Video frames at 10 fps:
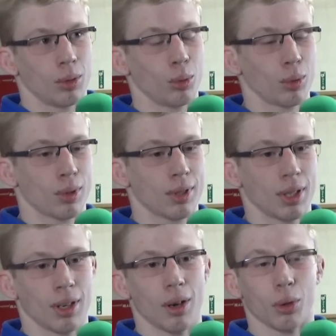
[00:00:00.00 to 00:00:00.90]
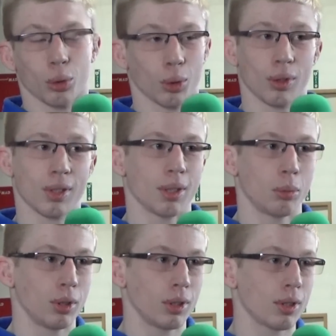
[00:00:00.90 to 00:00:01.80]
Donc c'est entre autres des
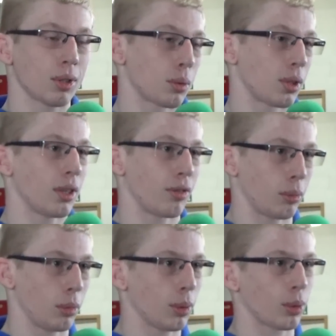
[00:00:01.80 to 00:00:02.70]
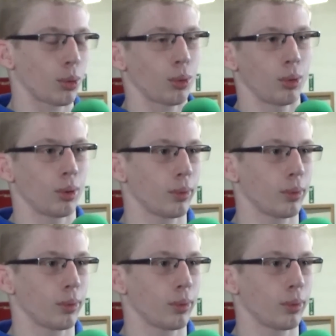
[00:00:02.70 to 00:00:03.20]
amis, c'est aussi de la famille, entendu.